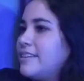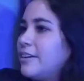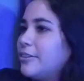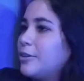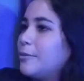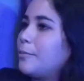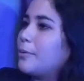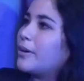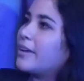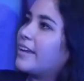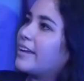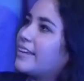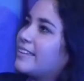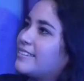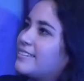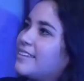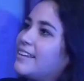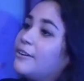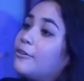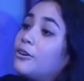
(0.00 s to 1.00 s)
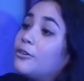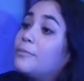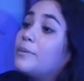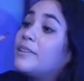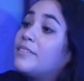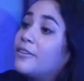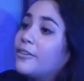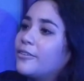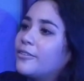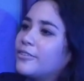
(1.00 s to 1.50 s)
exacto, porque se le
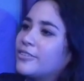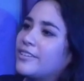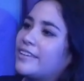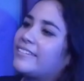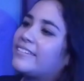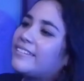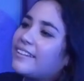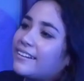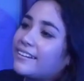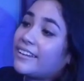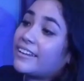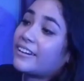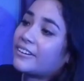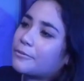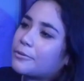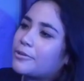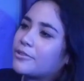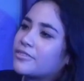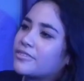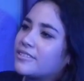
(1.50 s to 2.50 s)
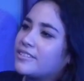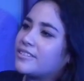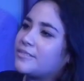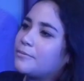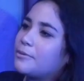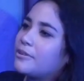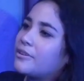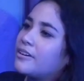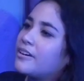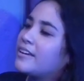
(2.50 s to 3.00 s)
olvidó, o sea, del
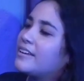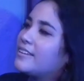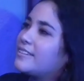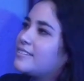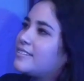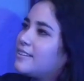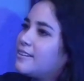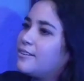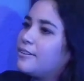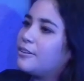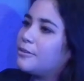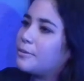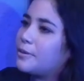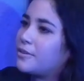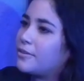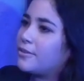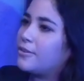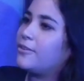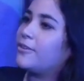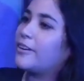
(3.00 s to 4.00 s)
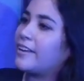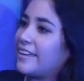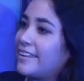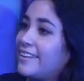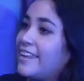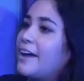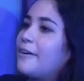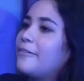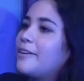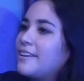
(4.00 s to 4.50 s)
nerviosismo se le olvidó lo
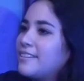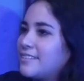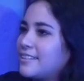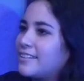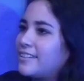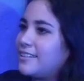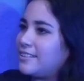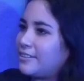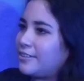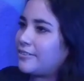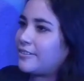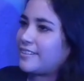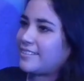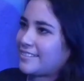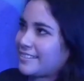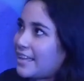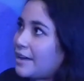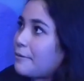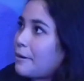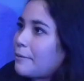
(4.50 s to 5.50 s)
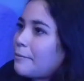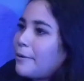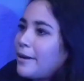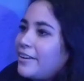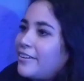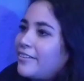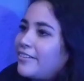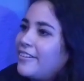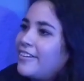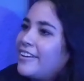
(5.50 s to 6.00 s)
que ya había escrito, que estaba
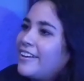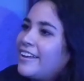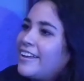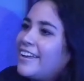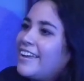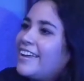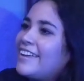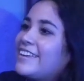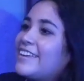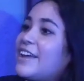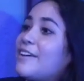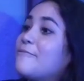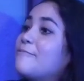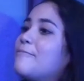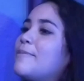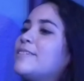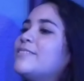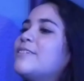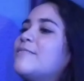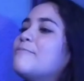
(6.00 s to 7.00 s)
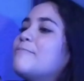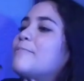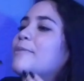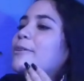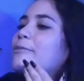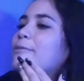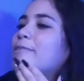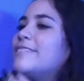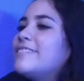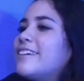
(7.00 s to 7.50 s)
bueno. Empezó a improvisar. Y empezó a
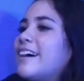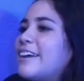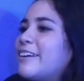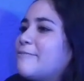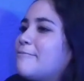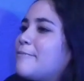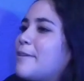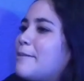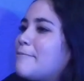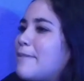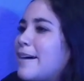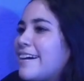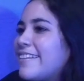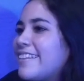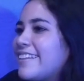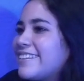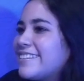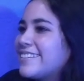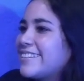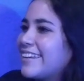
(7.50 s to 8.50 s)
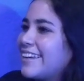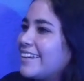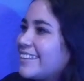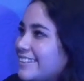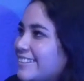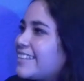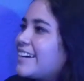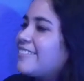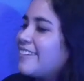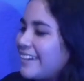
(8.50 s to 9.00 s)
improvisar mamadas,
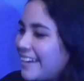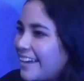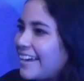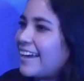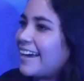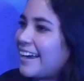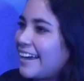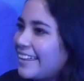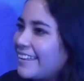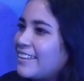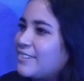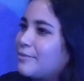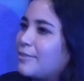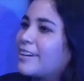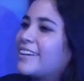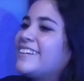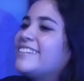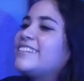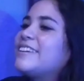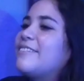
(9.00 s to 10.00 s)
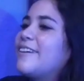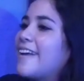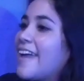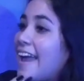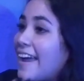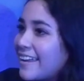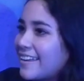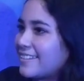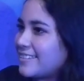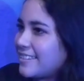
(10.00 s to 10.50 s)
que estaban cagadas porque se
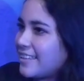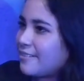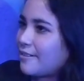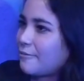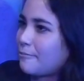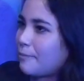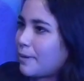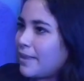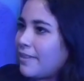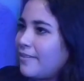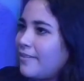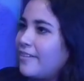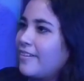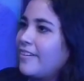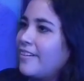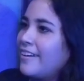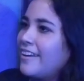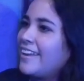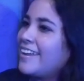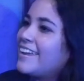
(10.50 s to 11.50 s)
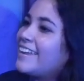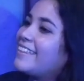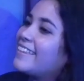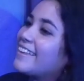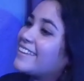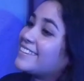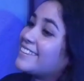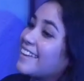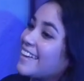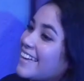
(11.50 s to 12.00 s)
veía que estaba pedo. Y
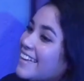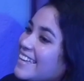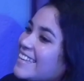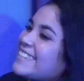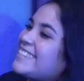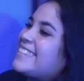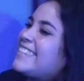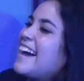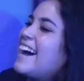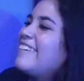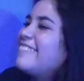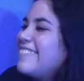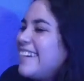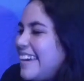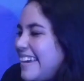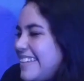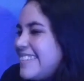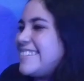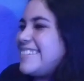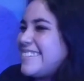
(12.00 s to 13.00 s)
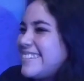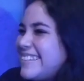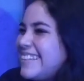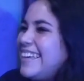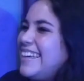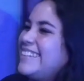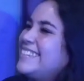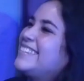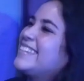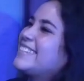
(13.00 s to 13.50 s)
desde esa vez
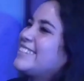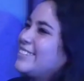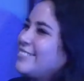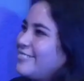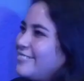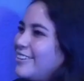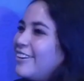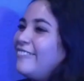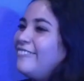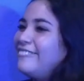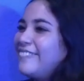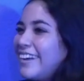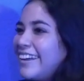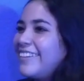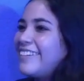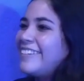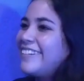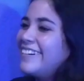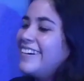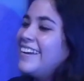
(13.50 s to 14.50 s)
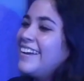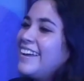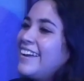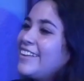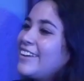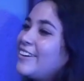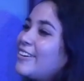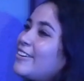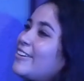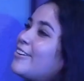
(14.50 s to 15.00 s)
que se subió pedo.
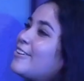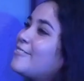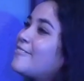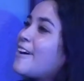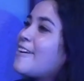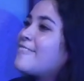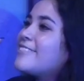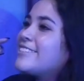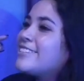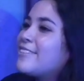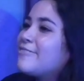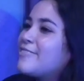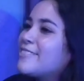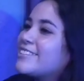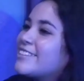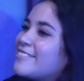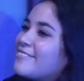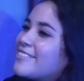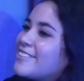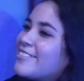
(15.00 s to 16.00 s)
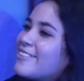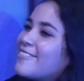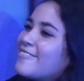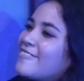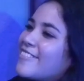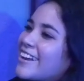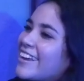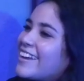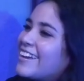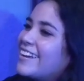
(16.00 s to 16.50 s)
Dijo, no mames, ya pensé mi
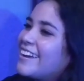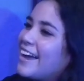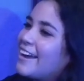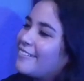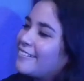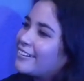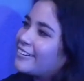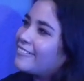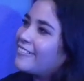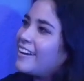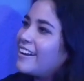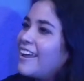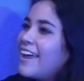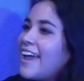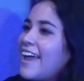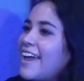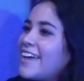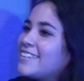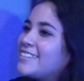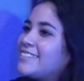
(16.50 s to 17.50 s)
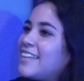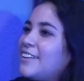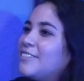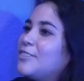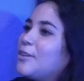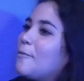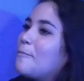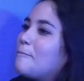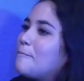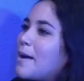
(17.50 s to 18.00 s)
nombre. A ver cuál.
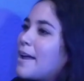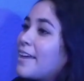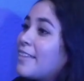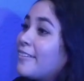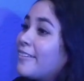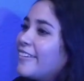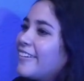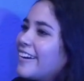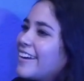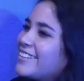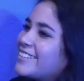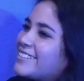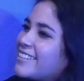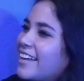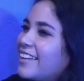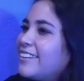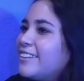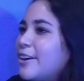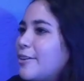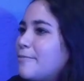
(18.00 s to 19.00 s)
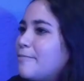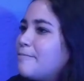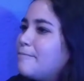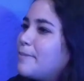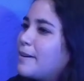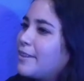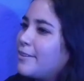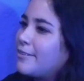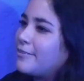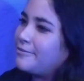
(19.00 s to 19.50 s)
Estando pedo.
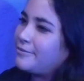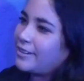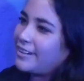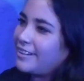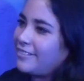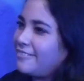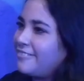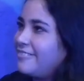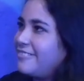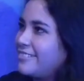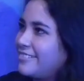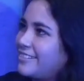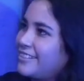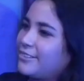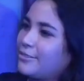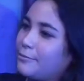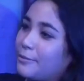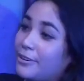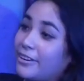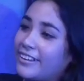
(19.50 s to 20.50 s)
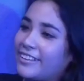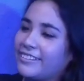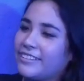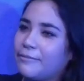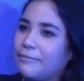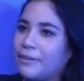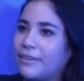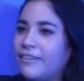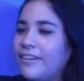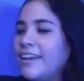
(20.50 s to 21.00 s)
Estando pedo. Sí, sí, sí. Se supone que
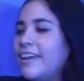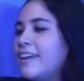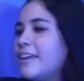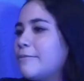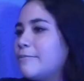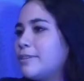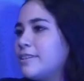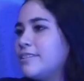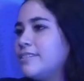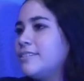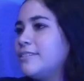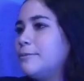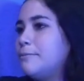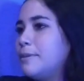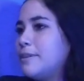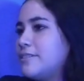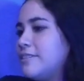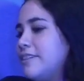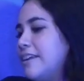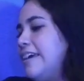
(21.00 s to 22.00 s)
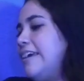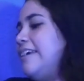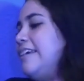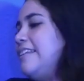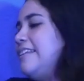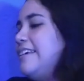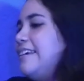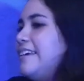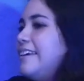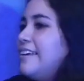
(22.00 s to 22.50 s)
está pedo. Pues ese es su
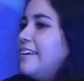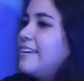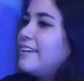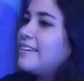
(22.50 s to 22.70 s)
personaje, de